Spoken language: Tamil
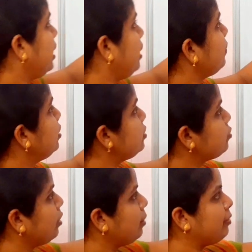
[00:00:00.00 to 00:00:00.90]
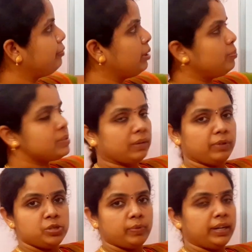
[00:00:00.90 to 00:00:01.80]
நேம் வந்து சோயப் அஃப்தப்
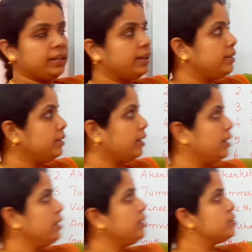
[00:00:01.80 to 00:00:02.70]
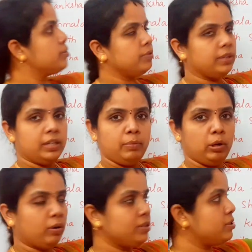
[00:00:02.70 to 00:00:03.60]
செவன் டுவெண்ட்டி எடுத்திருக்காங்க ஸோ ஹீ
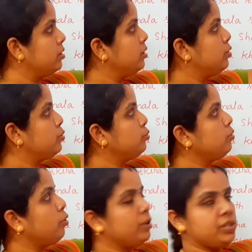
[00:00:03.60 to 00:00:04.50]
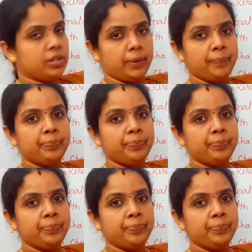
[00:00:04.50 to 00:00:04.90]
பிலாங்ஸ் டு ஒடிஷா